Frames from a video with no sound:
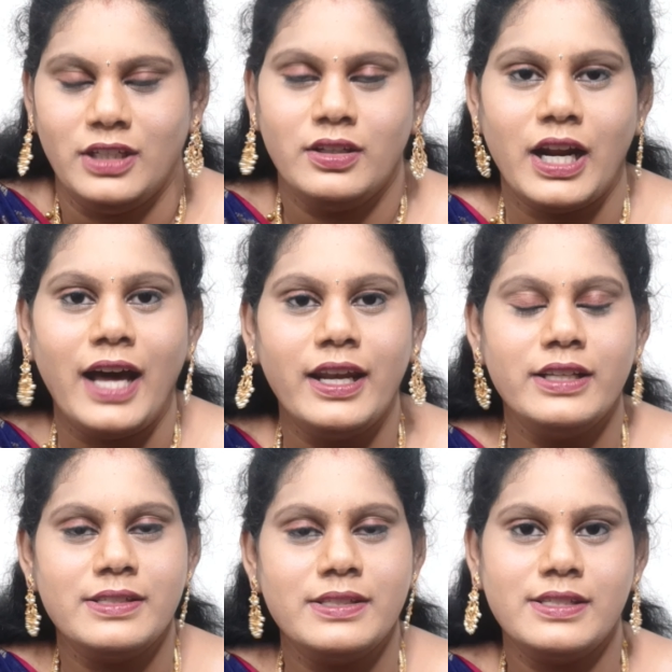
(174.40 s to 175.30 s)

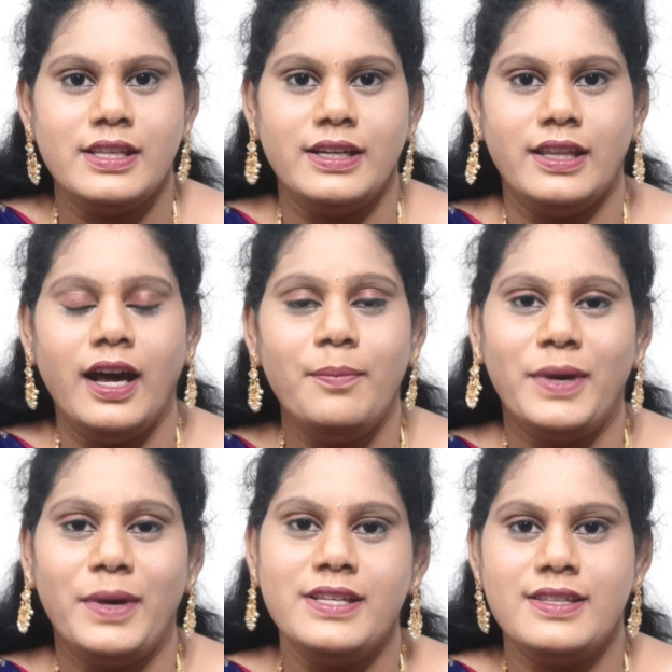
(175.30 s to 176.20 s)
రాలే స్థితి కదా
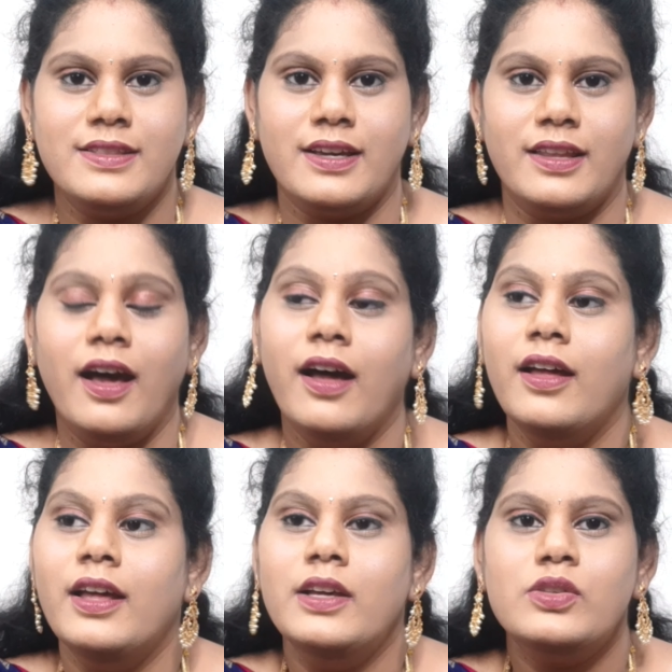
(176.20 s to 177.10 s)
పరిస్థితి కదా
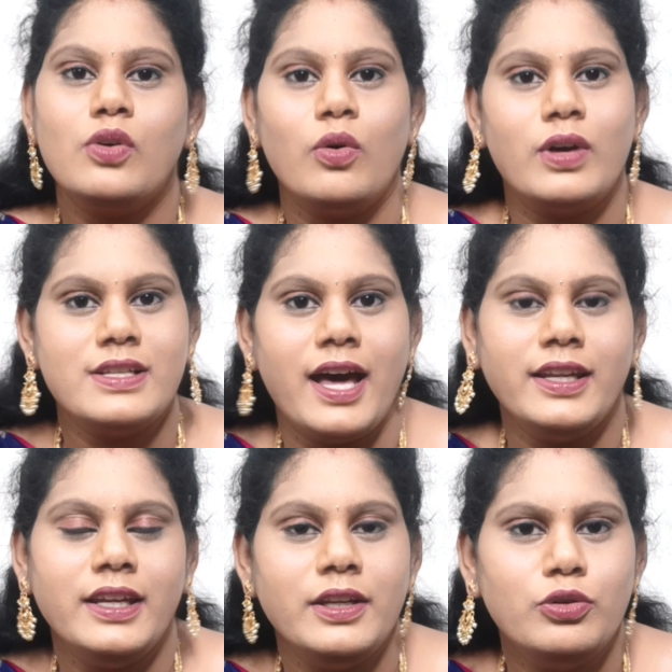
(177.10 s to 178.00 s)
సో
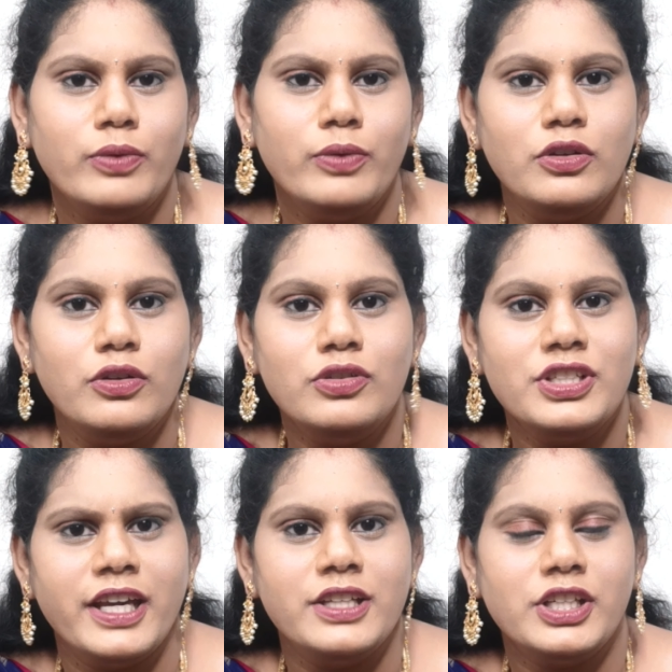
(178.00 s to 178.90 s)
ఒక్కసారి నువ్వు ఎందుకు
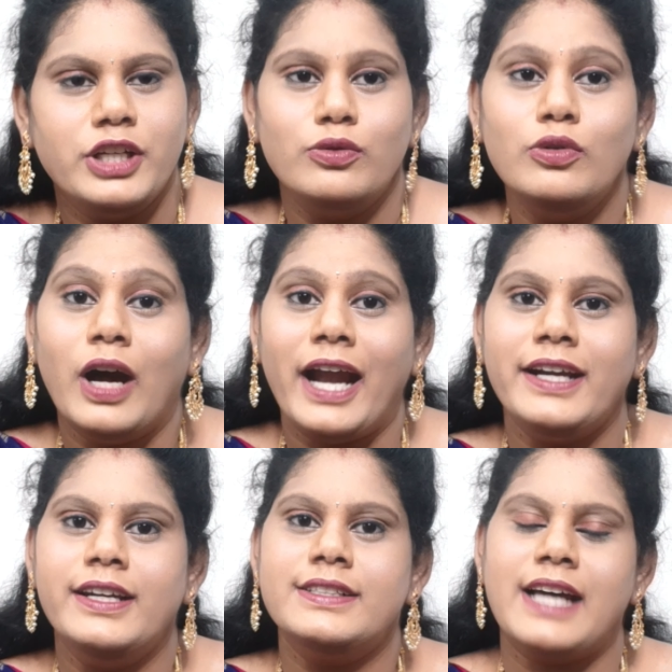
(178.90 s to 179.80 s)
షేర్ చేయవు
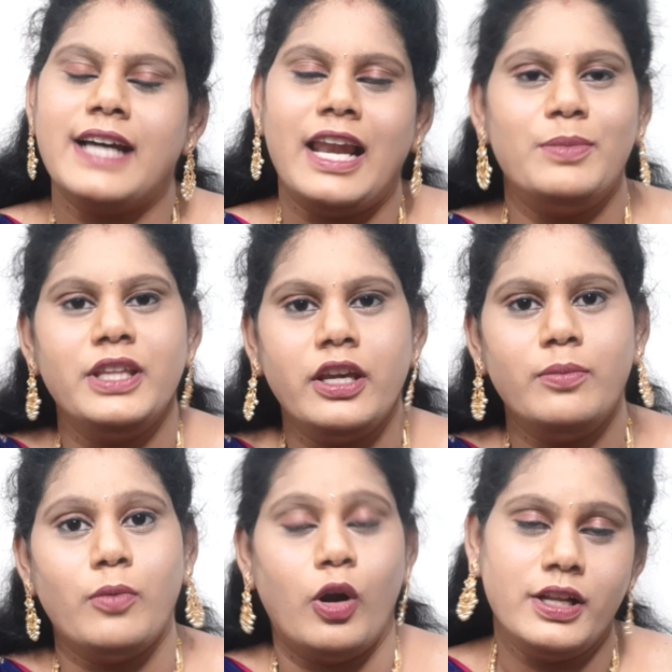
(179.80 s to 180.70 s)
అండ్ చాలా మందికి
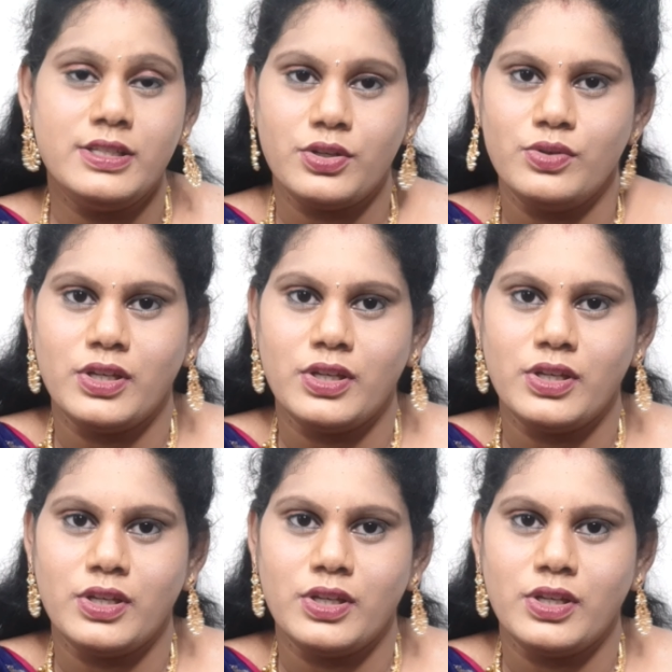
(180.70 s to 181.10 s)
మోడల్స్ యూజ్